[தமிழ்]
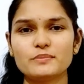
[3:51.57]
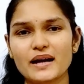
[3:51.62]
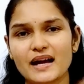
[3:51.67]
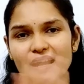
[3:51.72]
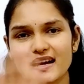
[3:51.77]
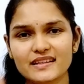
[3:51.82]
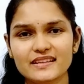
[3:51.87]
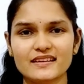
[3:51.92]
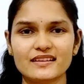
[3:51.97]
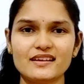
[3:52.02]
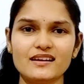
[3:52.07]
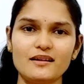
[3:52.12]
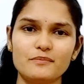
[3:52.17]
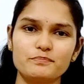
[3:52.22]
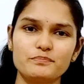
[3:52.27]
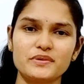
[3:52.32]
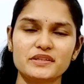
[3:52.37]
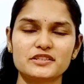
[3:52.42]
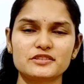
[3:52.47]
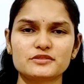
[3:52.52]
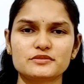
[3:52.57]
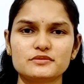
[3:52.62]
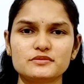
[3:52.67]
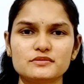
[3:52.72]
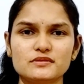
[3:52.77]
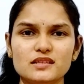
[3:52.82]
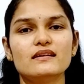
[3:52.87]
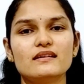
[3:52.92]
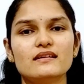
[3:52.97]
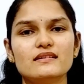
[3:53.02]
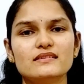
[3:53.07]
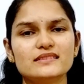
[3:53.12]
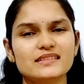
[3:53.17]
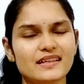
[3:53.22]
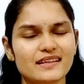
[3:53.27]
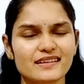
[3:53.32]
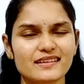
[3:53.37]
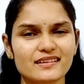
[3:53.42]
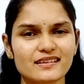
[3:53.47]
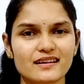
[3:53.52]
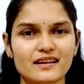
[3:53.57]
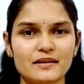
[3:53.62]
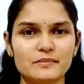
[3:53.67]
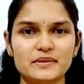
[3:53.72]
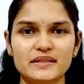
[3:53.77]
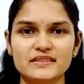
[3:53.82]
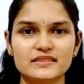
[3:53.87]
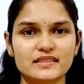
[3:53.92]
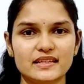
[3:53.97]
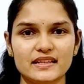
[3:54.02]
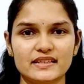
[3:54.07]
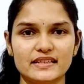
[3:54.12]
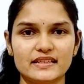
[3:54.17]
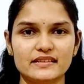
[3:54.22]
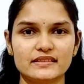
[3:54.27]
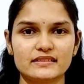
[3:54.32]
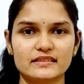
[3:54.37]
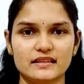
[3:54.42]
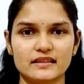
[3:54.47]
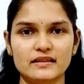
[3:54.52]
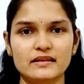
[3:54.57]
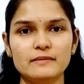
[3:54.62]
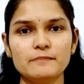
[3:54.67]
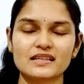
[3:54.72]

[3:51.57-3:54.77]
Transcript: மேலெல்லாம் அப்பிக்கணும் ஏன் அப்படின்னு கேட்டிங்கன்னா